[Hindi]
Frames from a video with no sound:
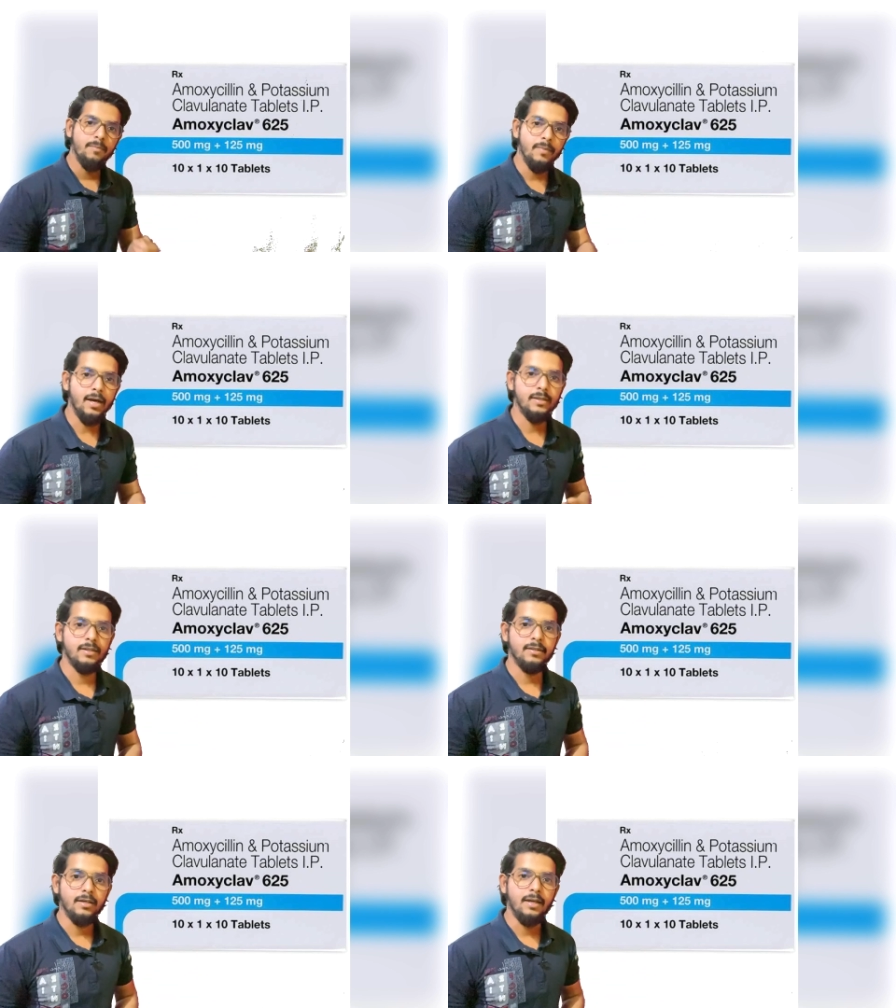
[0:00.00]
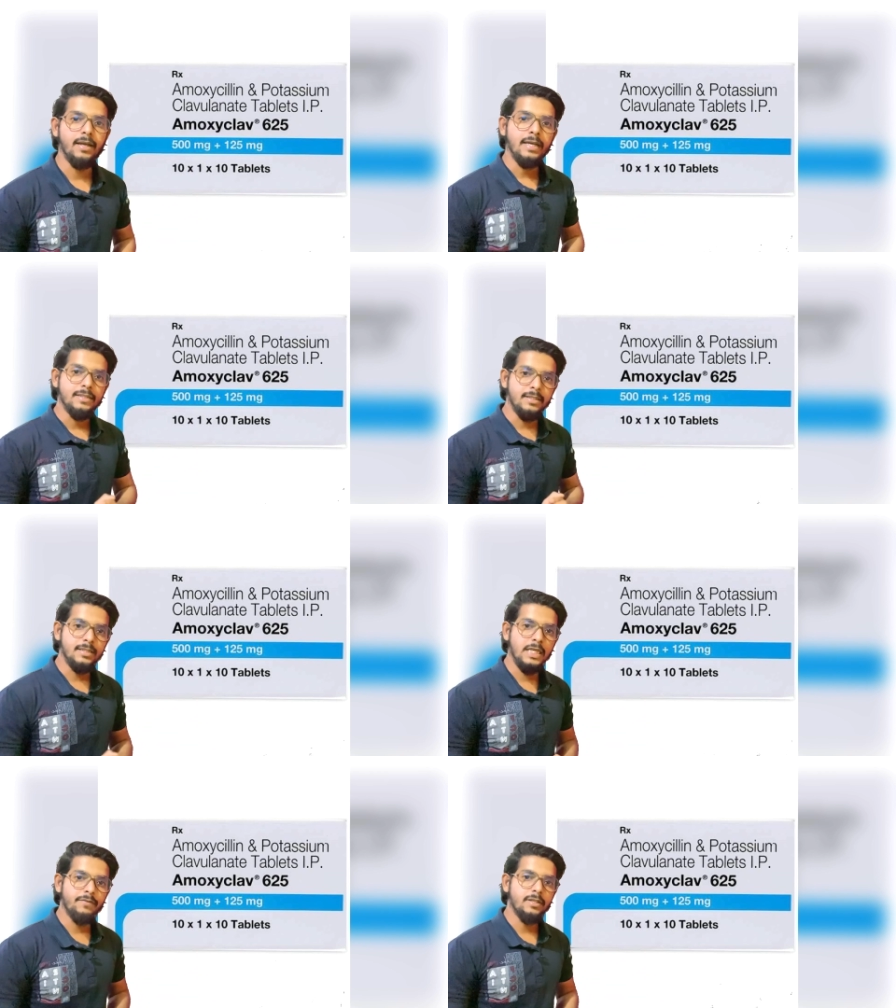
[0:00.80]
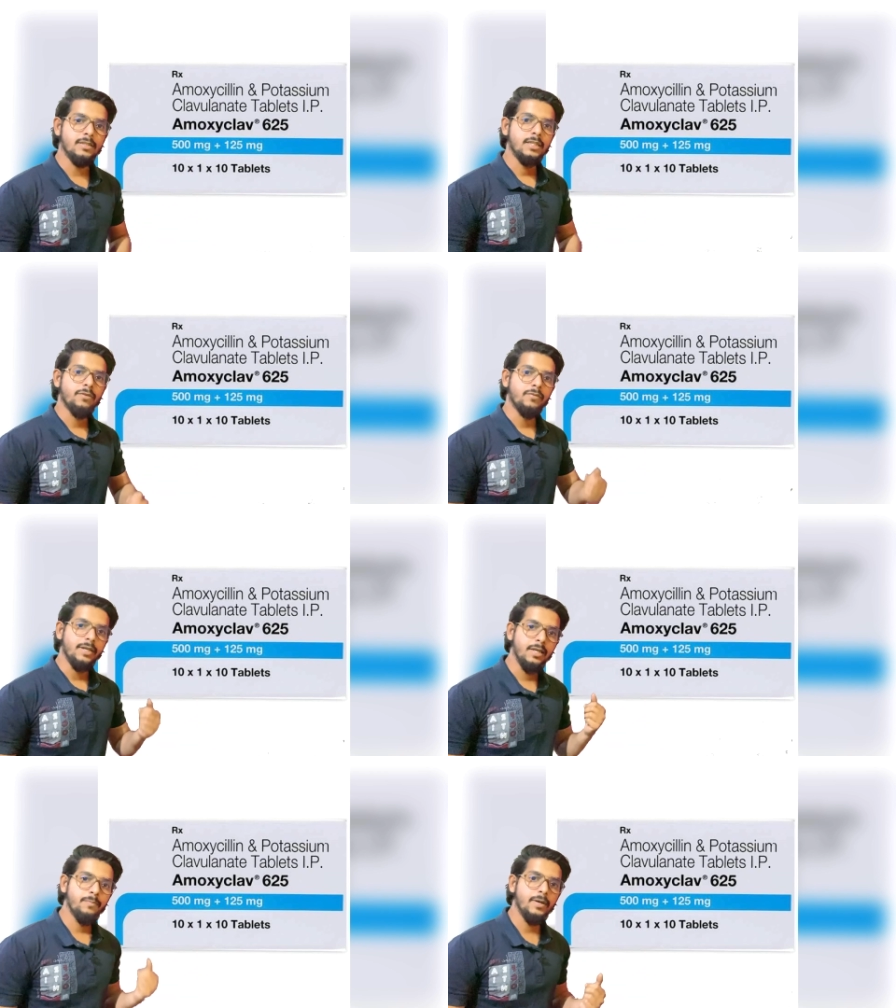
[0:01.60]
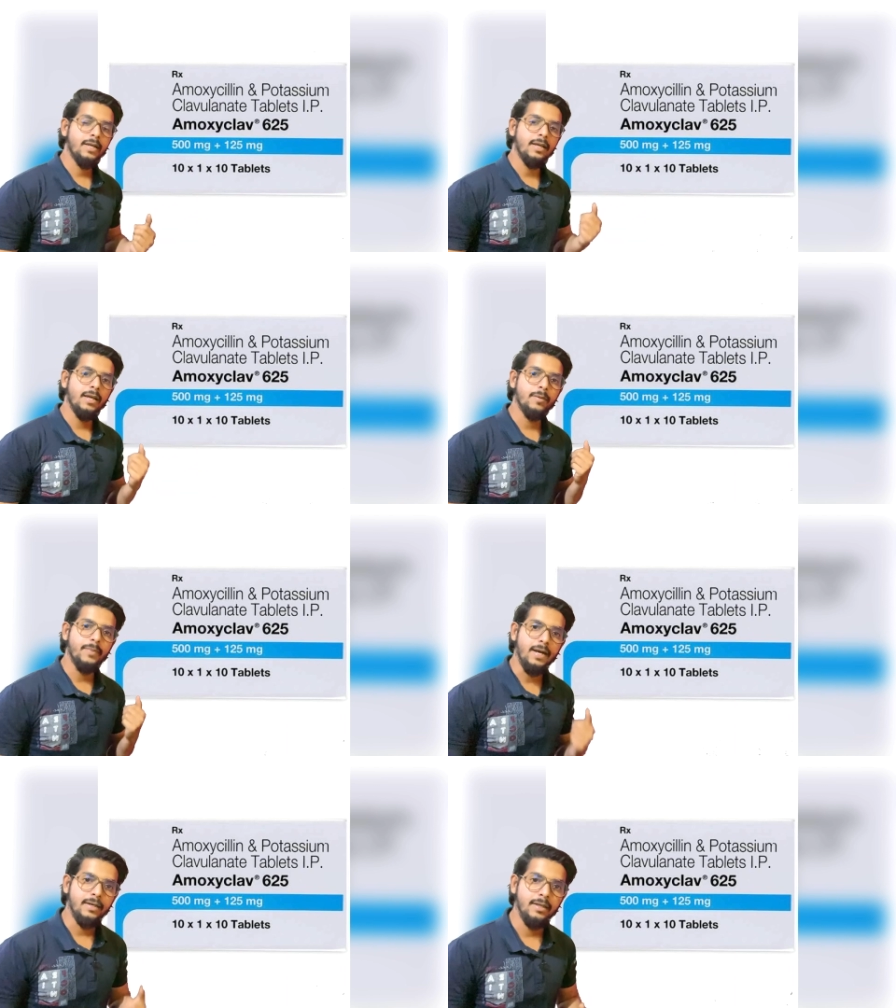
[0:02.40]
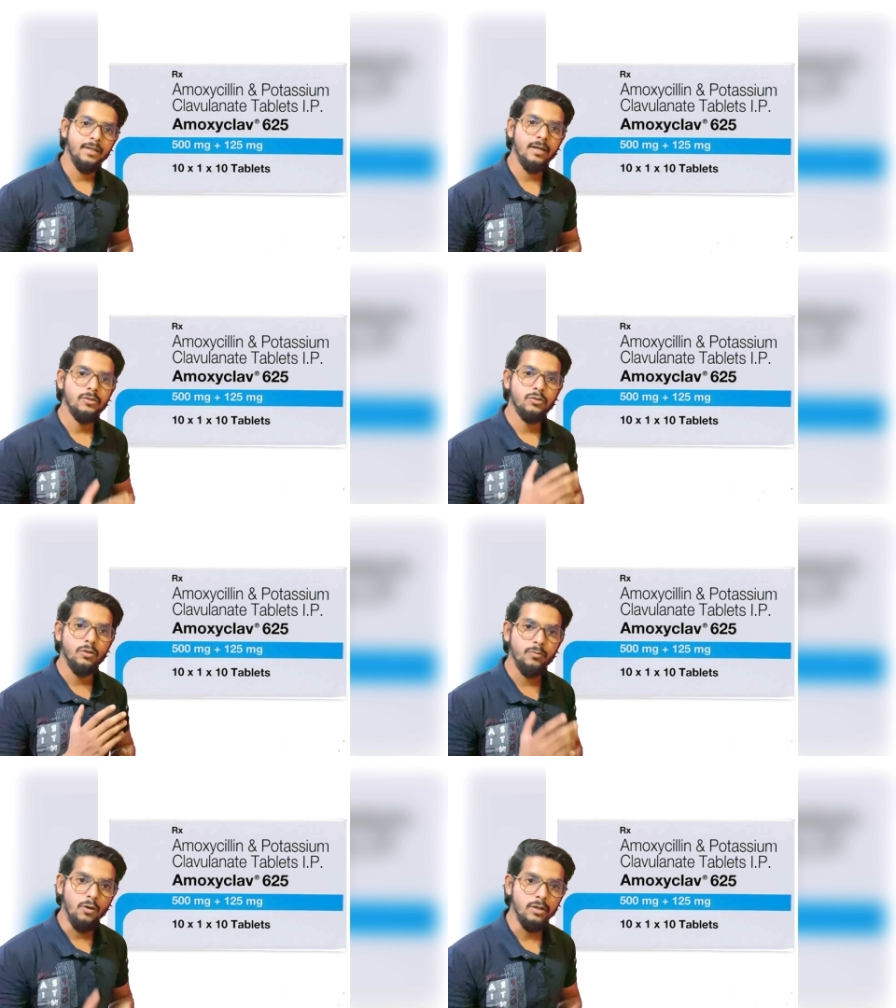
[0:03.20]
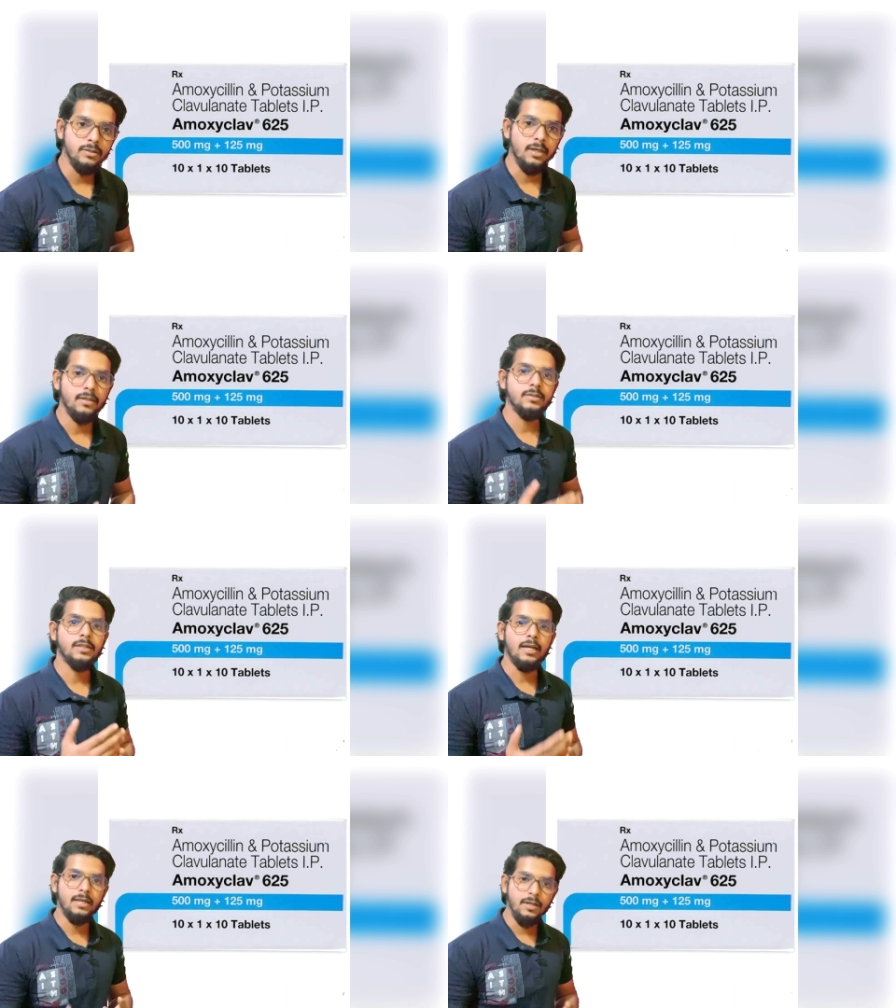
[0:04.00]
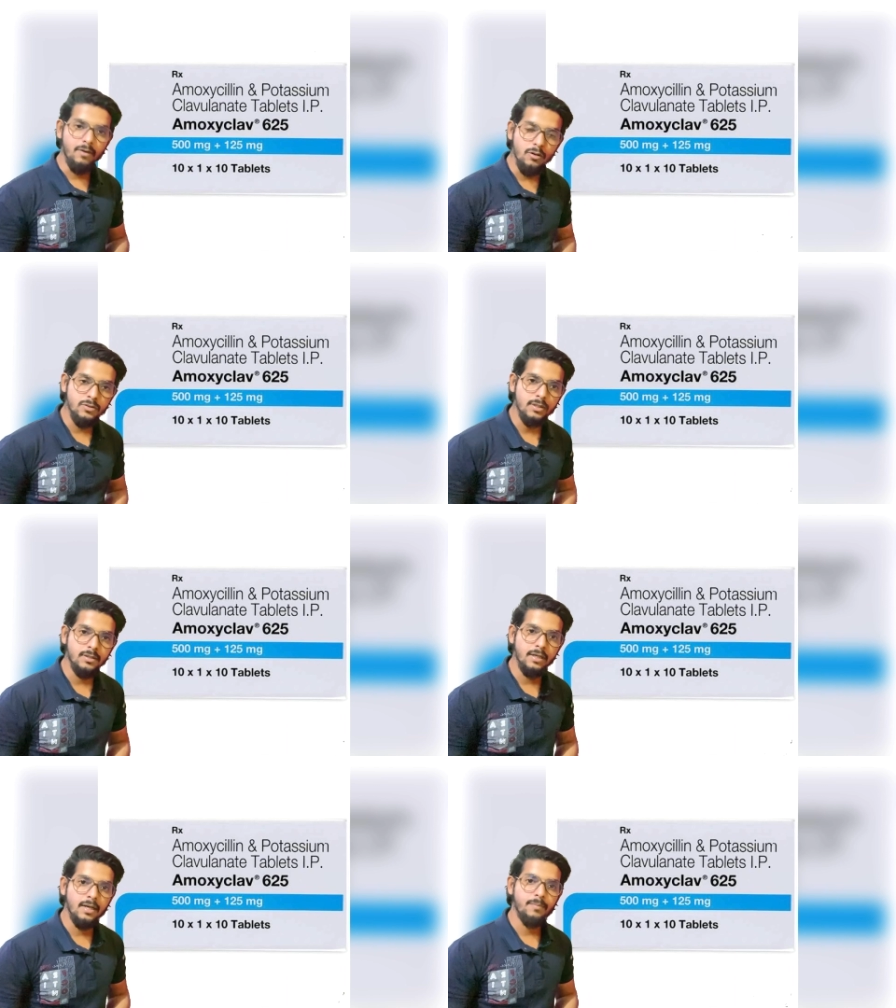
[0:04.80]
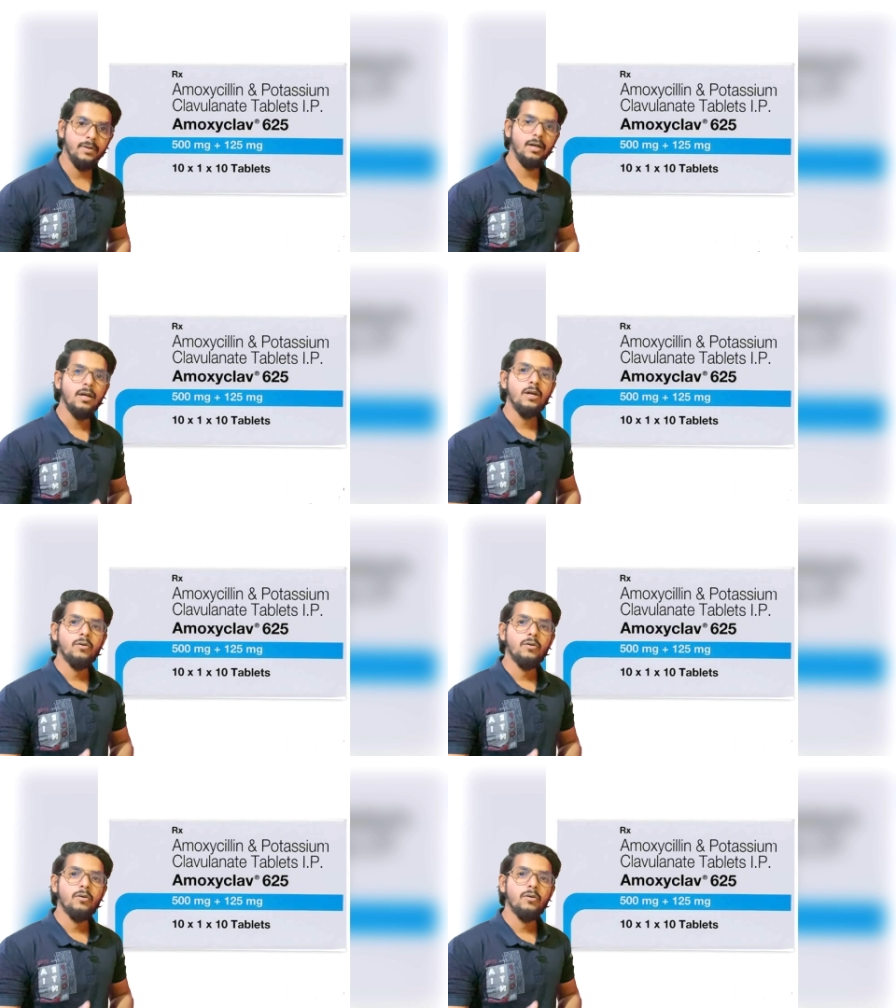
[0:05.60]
मार देता है जिसकी वजह से वहीं पर एक बैक्टीरिया जो बहुत ज़्यादा जानलेवा हो सकता है आपका